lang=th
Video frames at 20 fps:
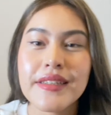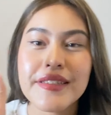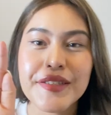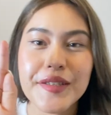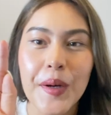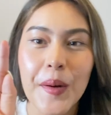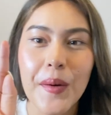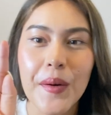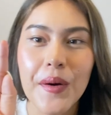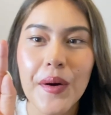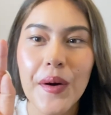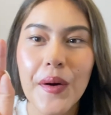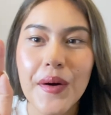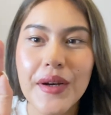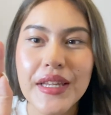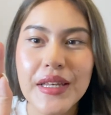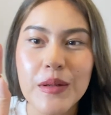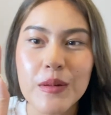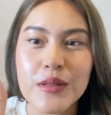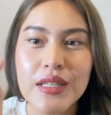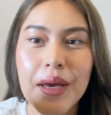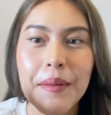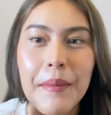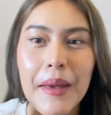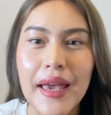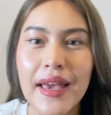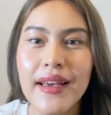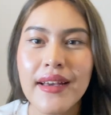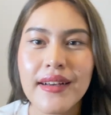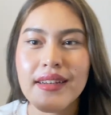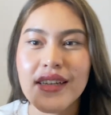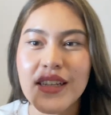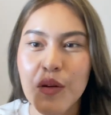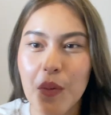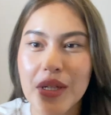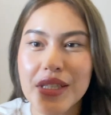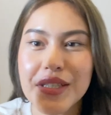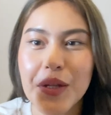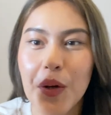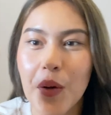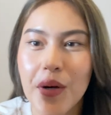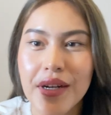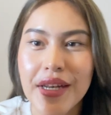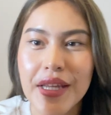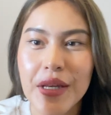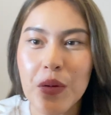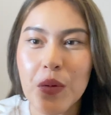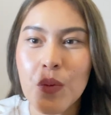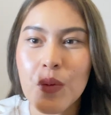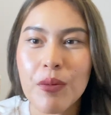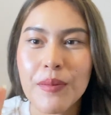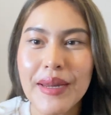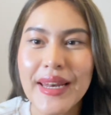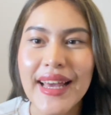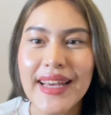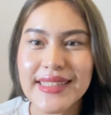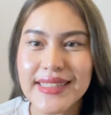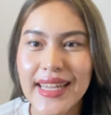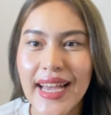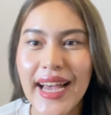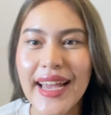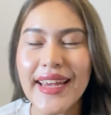สองข้อนิ้วใช่ไหมหรือว่าสองนิ้วไม่แน่ใจ